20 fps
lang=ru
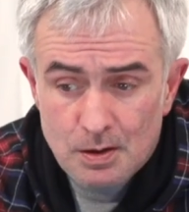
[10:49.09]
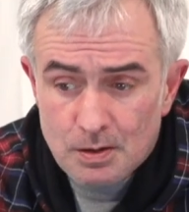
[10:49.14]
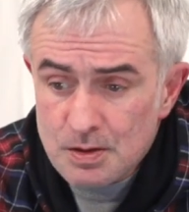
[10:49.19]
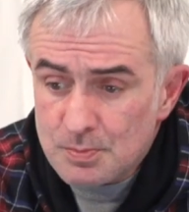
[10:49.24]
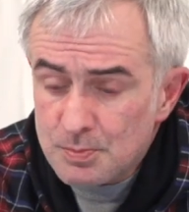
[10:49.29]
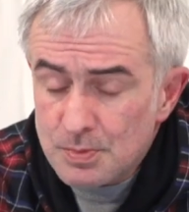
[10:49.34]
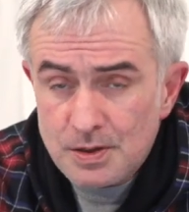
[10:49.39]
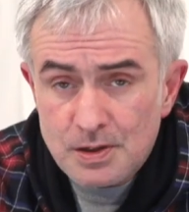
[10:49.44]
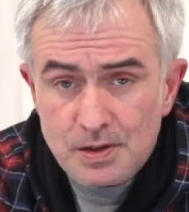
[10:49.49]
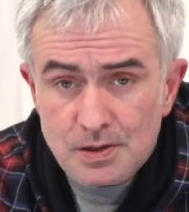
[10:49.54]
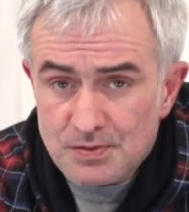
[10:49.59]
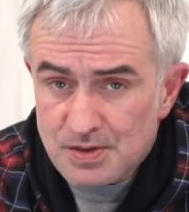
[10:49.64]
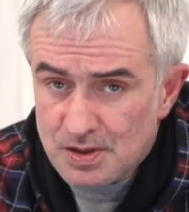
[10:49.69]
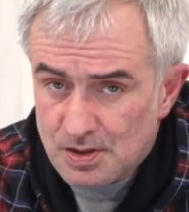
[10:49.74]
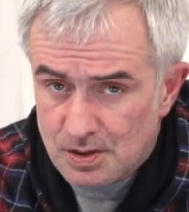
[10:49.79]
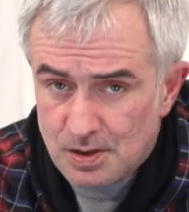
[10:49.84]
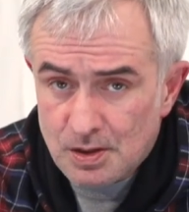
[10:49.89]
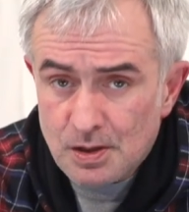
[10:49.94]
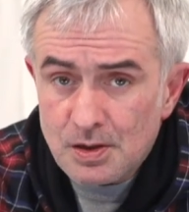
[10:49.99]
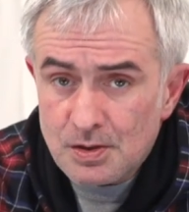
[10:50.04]
изменения в
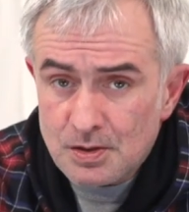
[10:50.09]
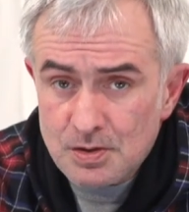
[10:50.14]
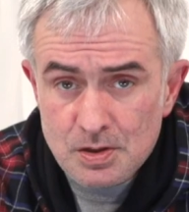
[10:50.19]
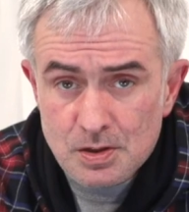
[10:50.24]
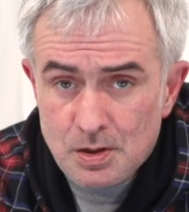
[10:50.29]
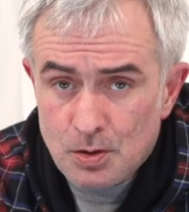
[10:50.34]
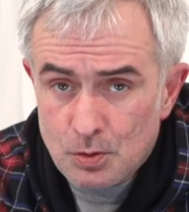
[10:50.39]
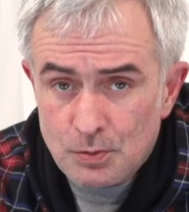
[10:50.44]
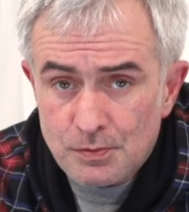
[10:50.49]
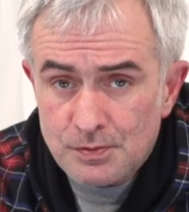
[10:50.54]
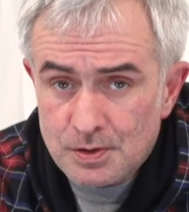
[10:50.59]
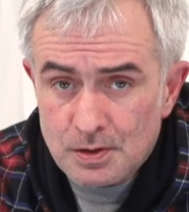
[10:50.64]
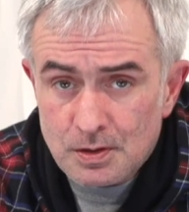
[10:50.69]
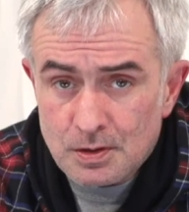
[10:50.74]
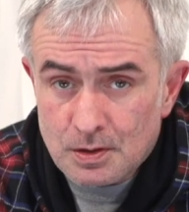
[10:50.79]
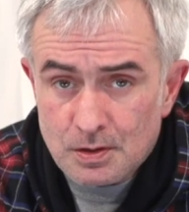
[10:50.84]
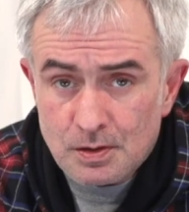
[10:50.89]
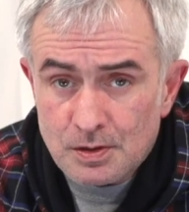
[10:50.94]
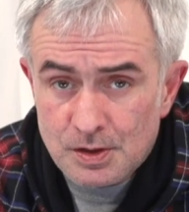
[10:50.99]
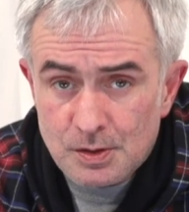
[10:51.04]
состоянии
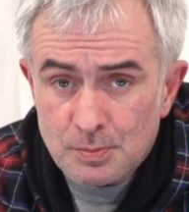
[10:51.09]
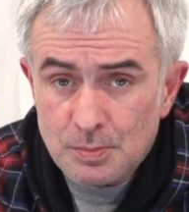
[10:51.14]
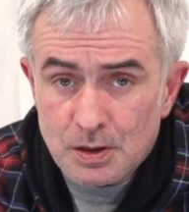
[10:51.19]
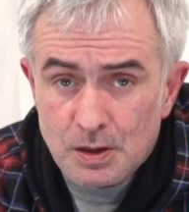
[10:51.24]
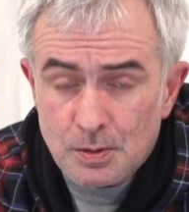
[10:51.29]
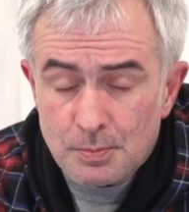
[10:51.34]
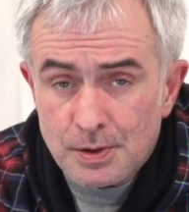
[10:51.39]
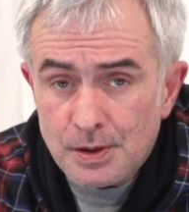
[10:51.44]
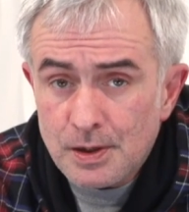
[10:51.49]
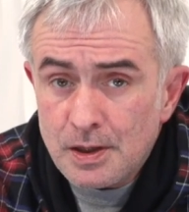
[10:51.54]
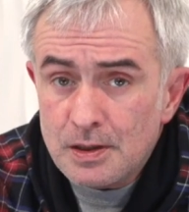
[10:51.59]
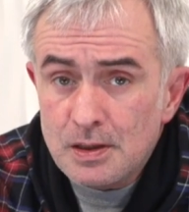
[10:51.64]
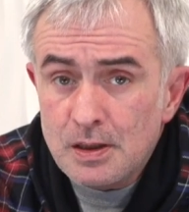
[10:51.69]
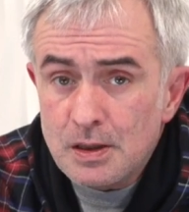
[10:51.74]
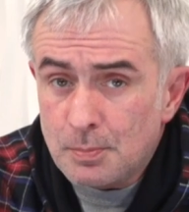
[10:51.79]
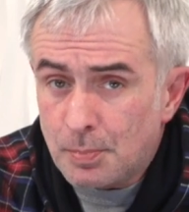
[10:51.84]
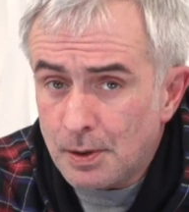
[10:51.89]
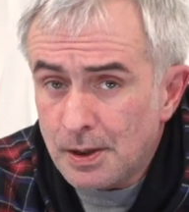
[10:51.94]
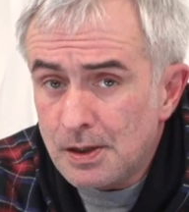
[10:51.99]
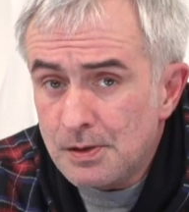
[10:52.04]
здоровья э,
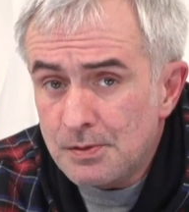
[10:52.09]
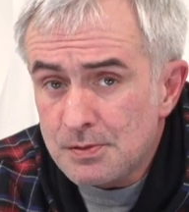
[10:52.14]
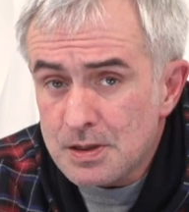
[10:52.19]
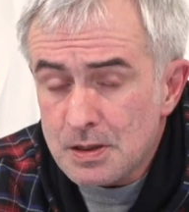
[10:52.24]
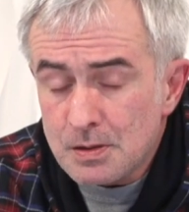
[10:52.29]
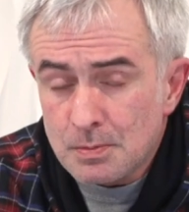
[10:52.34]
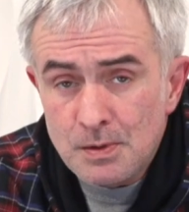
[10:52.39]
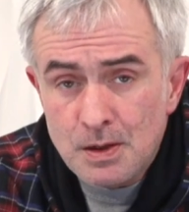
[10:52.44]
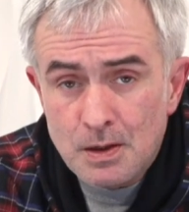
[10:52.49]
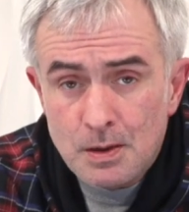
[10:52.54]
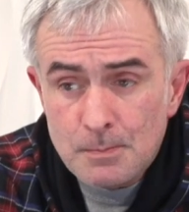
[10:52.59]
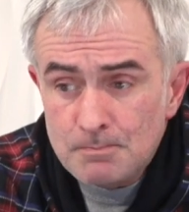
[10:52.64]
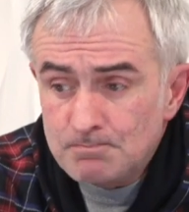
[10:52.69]
неблагоприятные, появятся